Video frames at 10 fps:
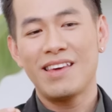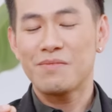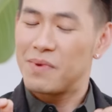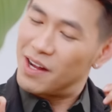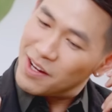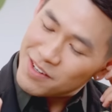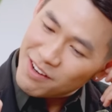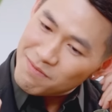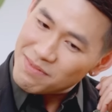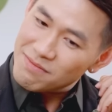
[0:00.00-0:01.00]
tiết mà lần
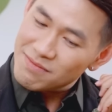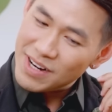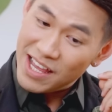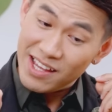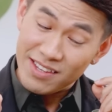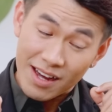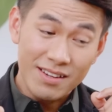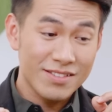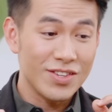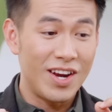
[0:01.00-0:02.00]
đó để ý nhất
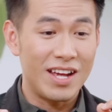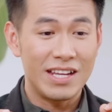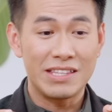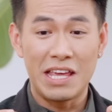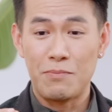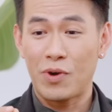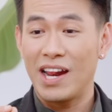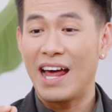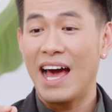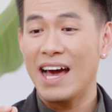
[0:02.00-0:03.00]
đó là đi tìm
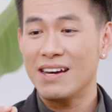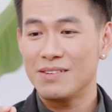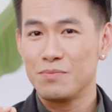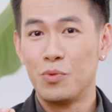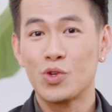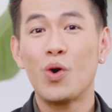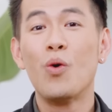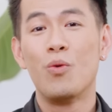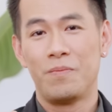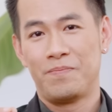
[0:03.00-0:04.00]
cái lá mùa
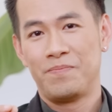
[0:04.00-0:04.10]
thu,